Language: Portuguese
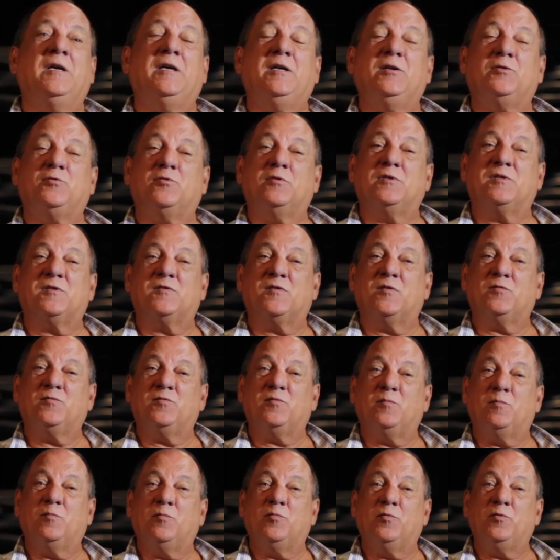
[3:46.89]
e todas são
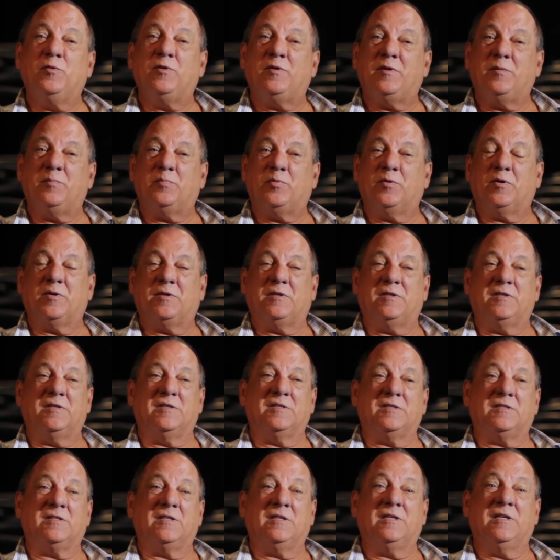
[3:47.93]
de muita importância.